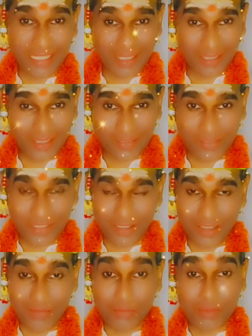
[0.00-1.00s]
ஞான
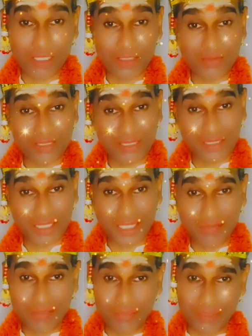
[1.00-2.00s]
வேலை பார்வதி
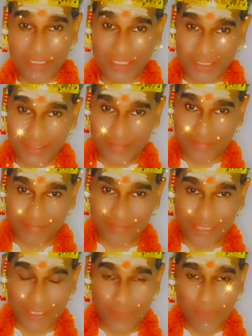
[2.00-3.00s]
தேவி பெற்றார்
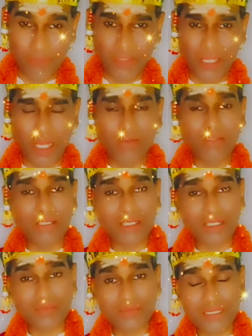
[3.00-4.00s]

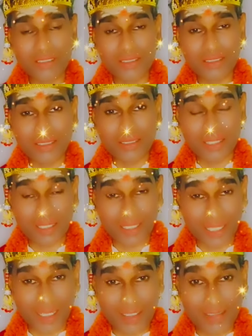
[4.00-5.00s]
அவரிடமிருந்து இந்த
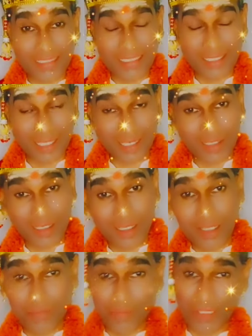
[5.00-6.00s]
ஞானத்தை
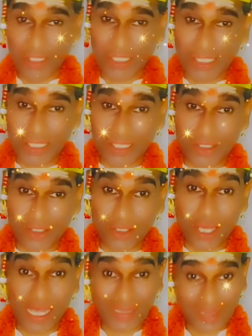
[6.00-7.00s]
யாரெல்லாம்
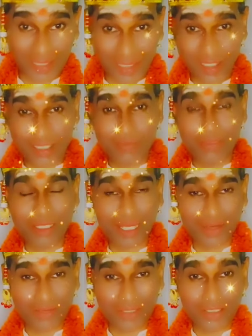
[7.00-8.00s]
பெறுகிறார்களோ அந்த கணமே
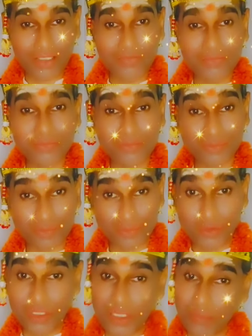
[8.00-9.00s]
அவர்களும்
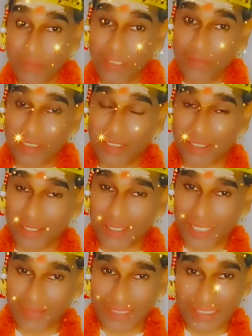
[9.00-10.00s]
முருகப்பெருமானாக
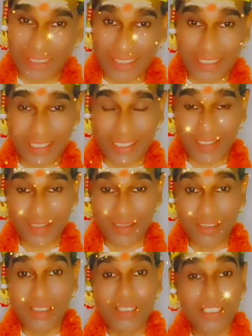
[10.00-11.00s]

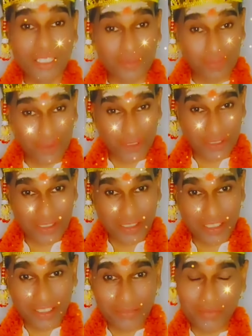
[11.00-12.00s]
அவதரிக்கிறார்கள் இப்பொழுது
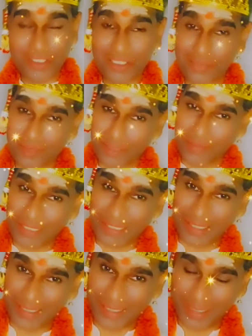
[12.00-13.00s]
நீயும்
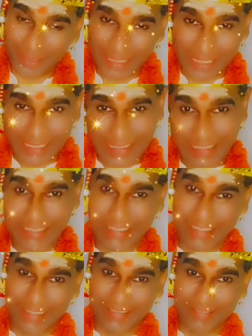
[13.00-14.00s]
முருகப்பெருமானாக
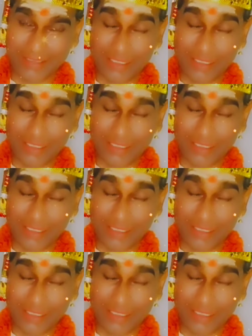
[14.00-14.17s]
அவதரித்திருக்கிறாய்